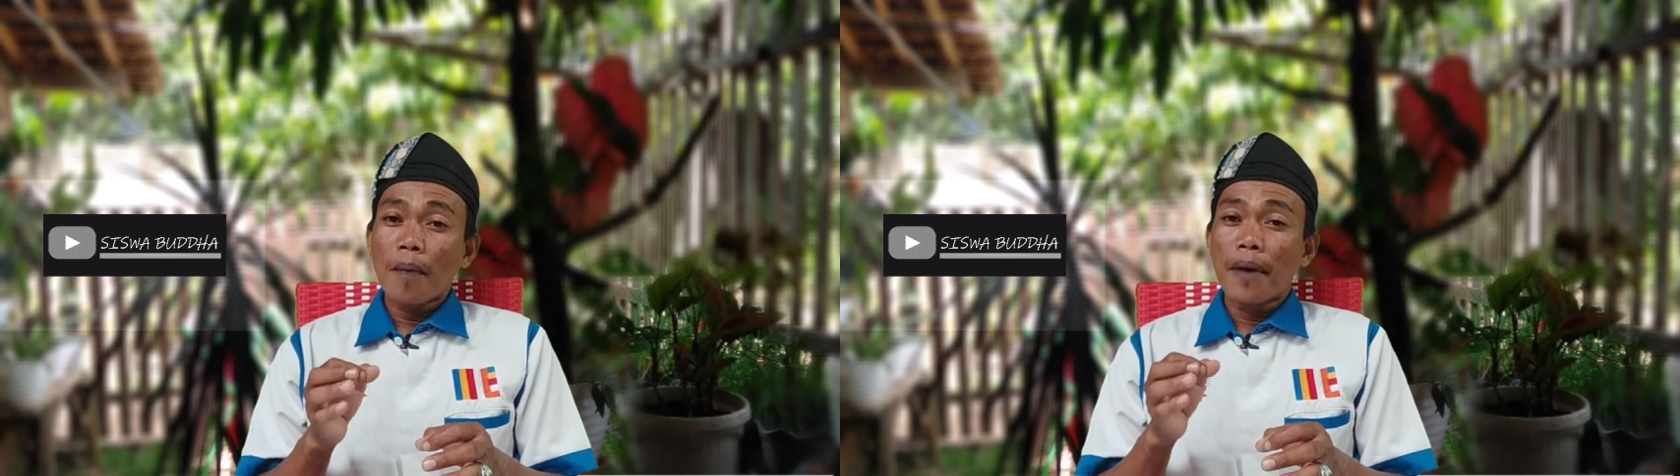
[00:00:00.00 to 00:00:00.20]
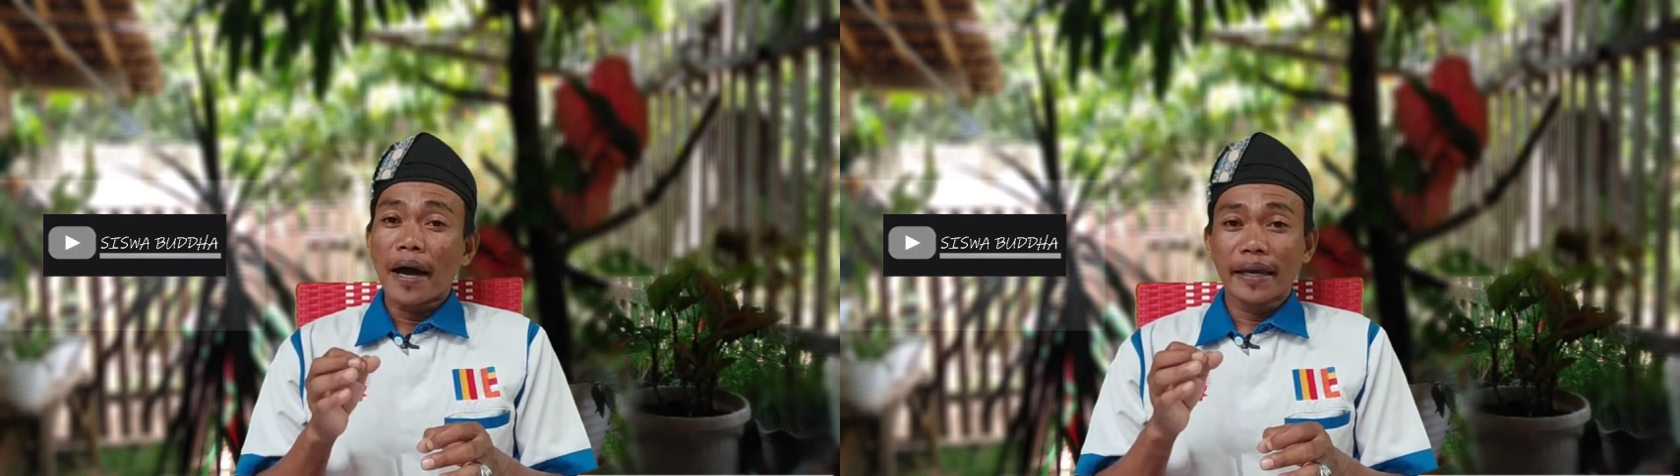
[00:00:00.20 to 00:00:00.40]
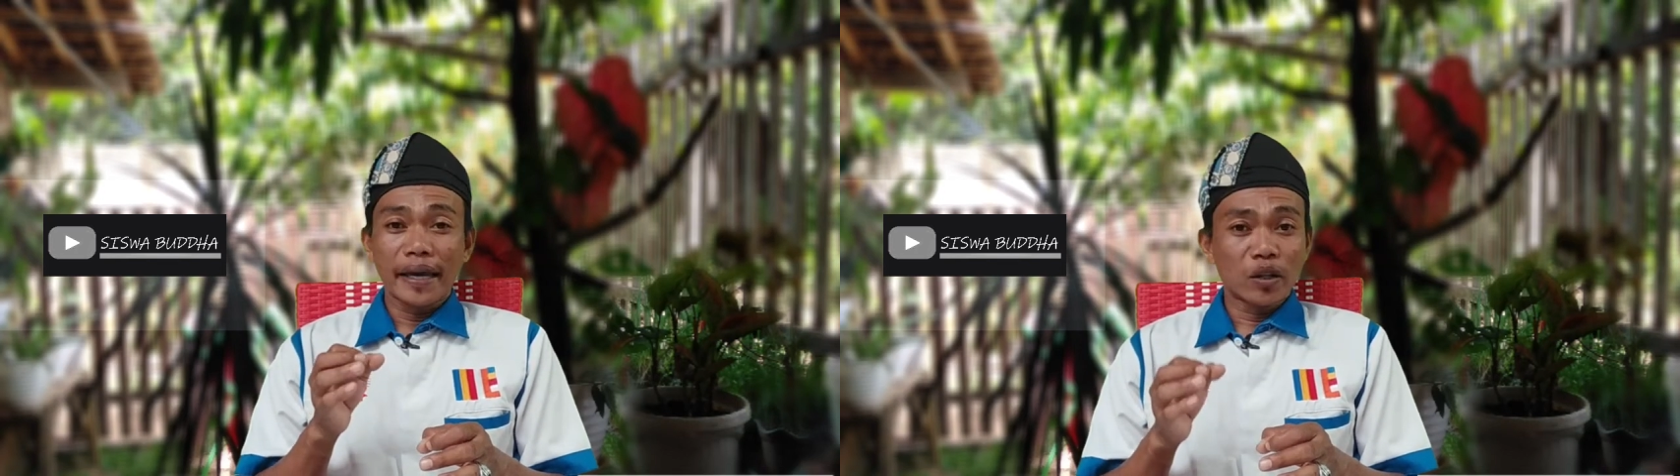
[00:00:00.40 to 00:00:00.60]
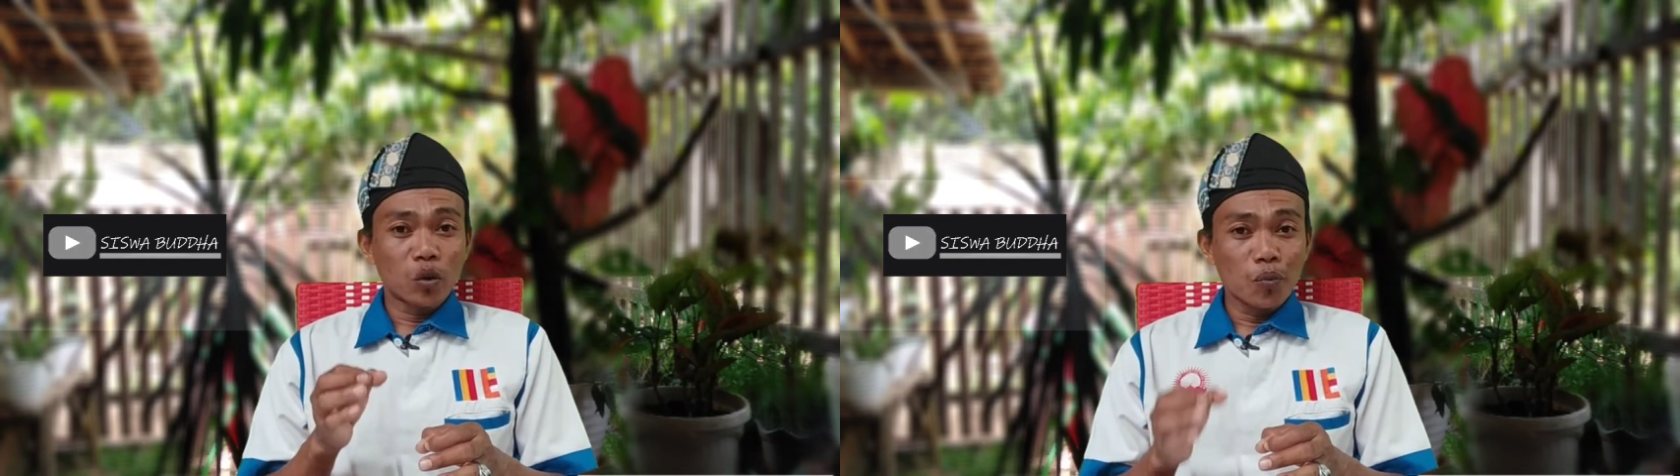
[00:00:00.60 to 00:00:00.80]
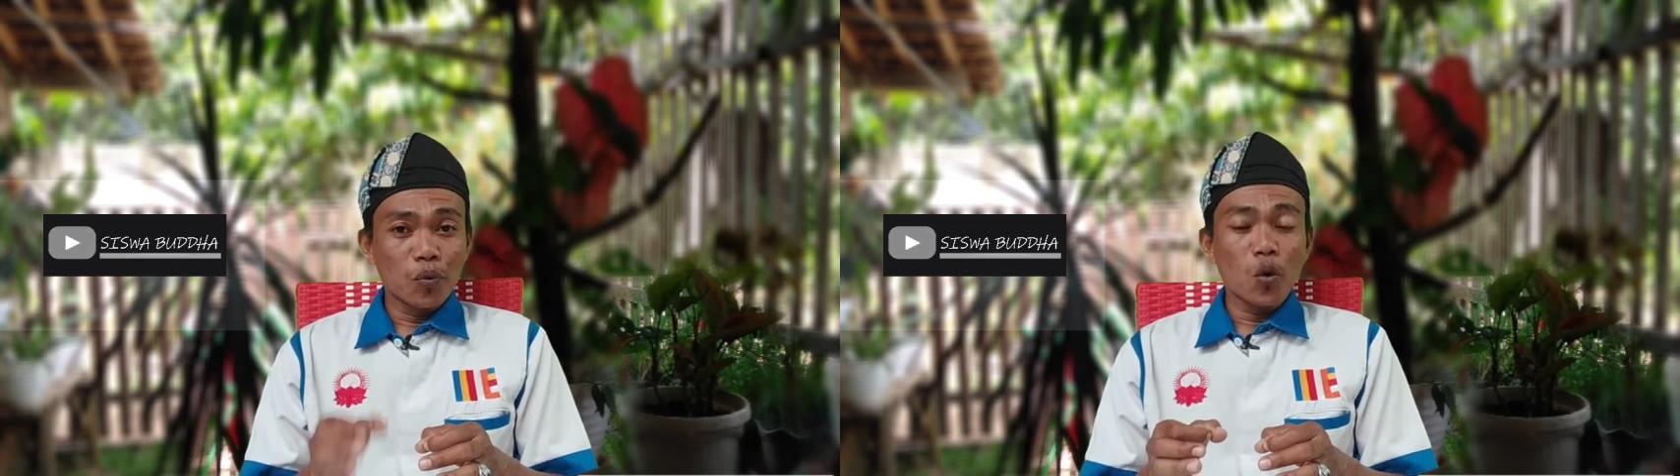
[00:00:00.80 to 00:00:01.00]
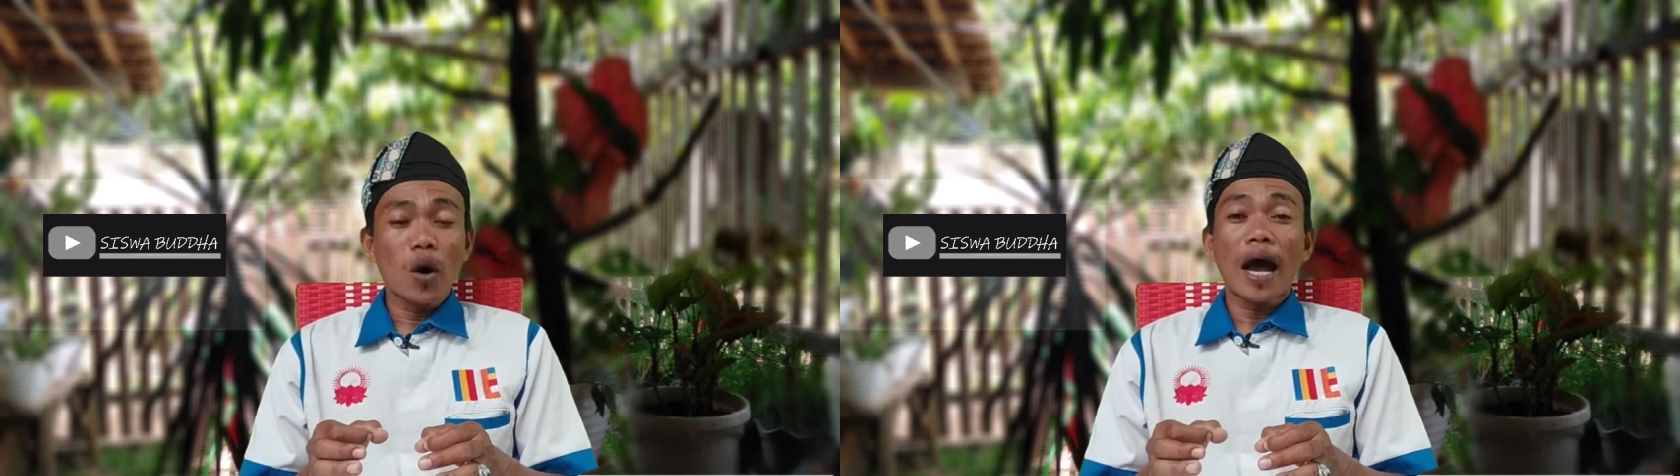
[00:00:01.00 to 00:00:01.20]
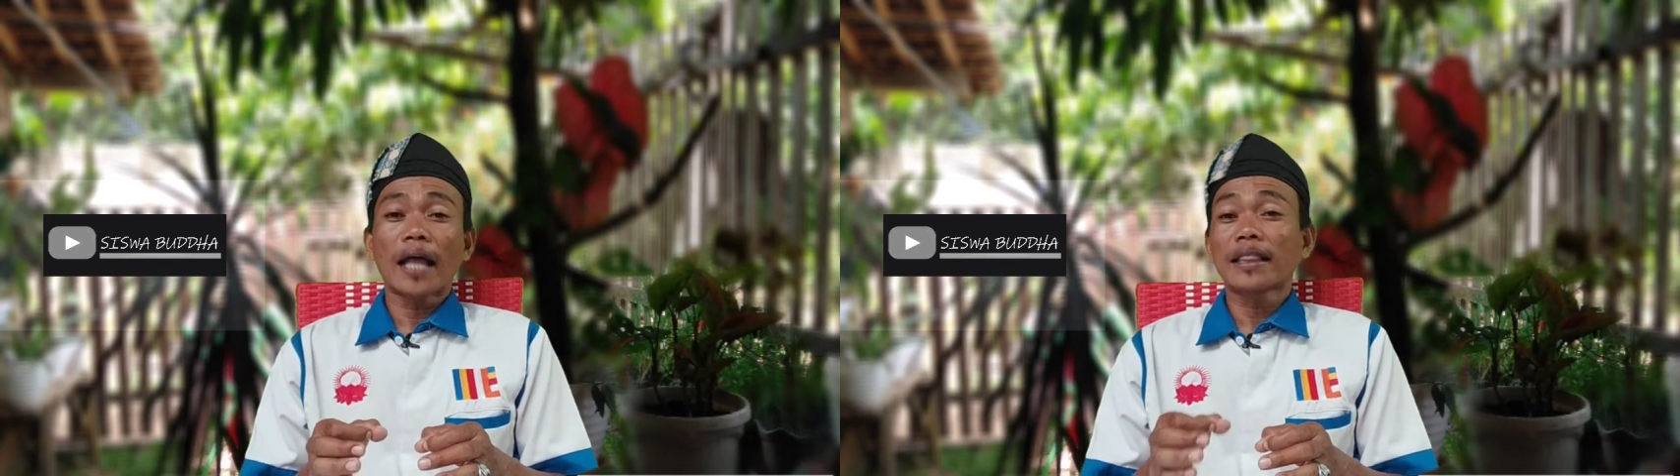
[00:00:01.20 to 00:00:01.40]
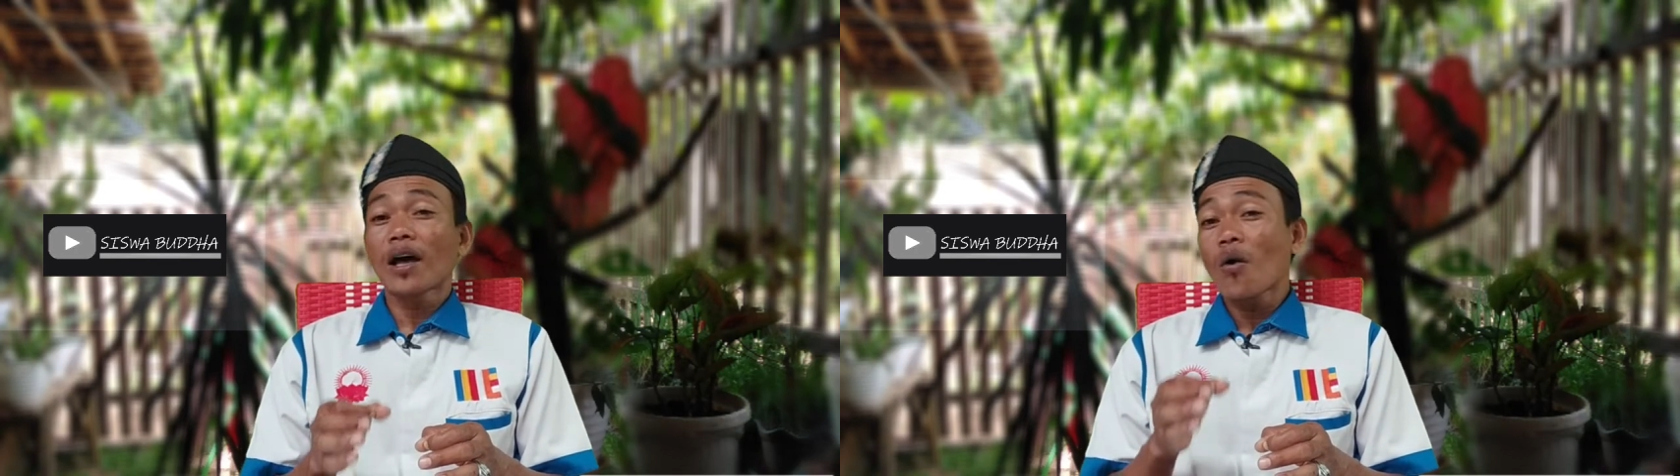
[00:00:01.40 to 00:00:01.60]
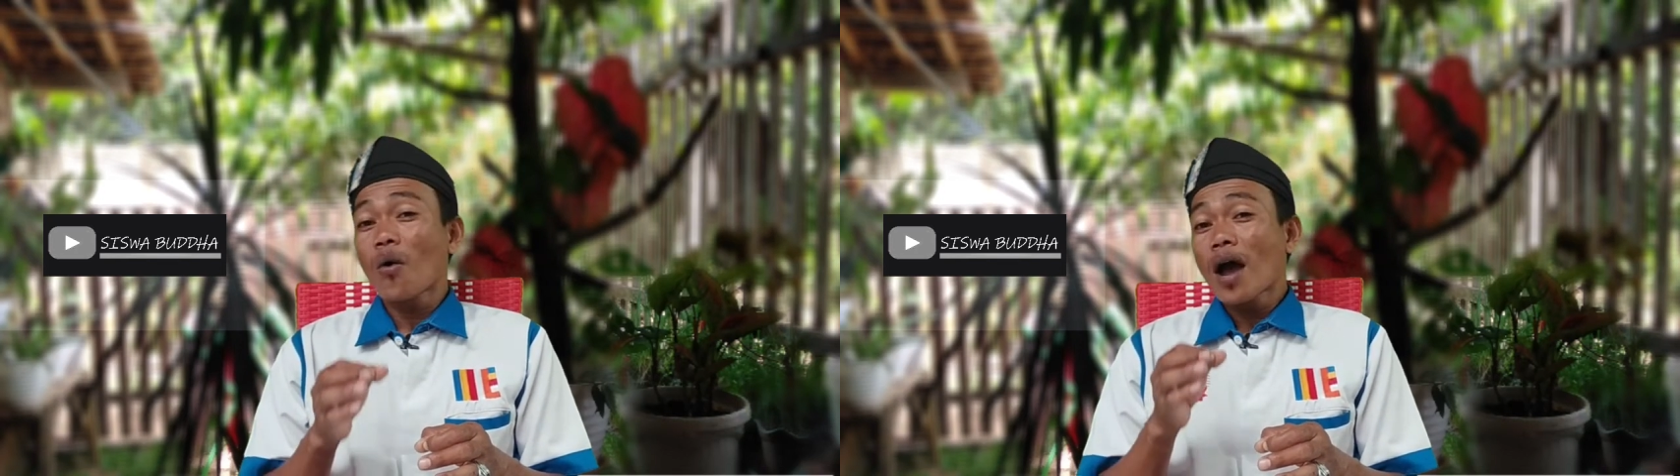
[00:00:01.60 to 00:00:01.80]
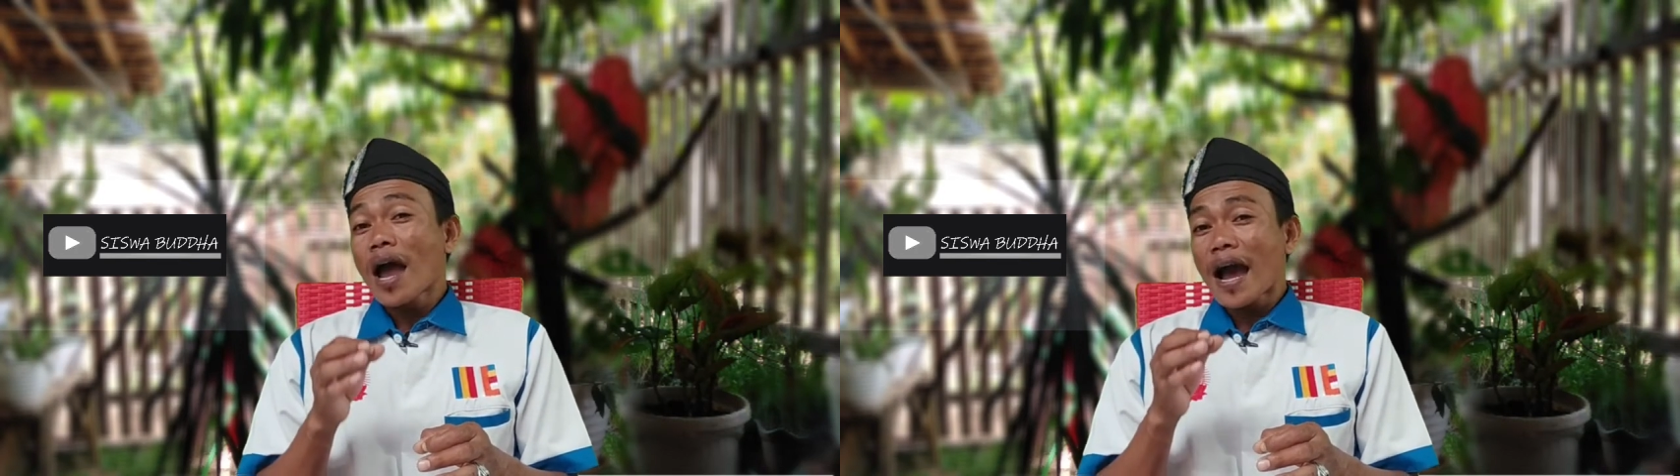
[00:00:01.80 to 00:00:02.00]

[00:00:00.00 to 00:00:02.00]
bagian tubuh atau